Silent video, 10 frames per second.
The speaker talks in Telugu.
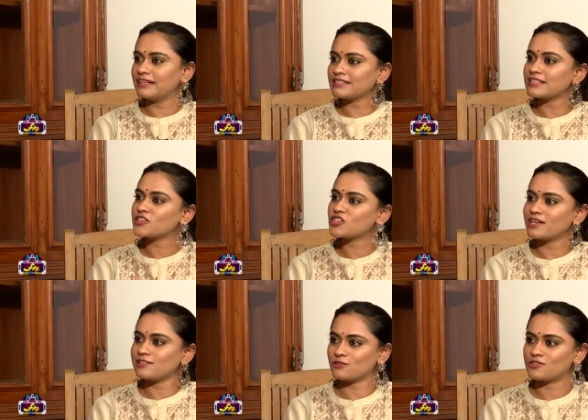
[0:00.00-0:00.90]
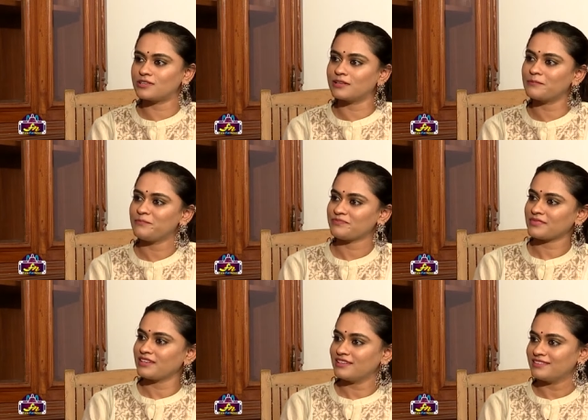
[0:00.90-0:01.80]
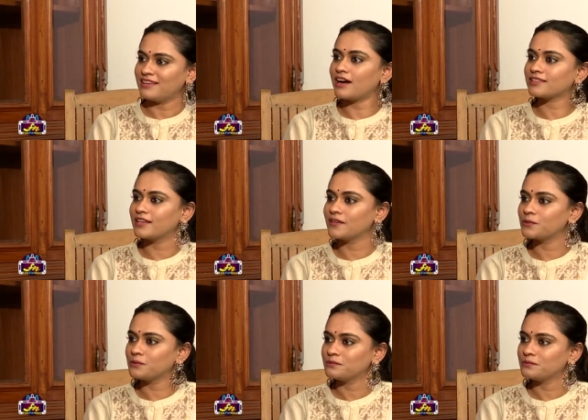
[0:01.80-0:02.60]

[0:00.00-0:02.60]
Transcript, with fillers: అంటే సర్చ్ చేయాల్సి వచ్చింది నాకు తెలీదు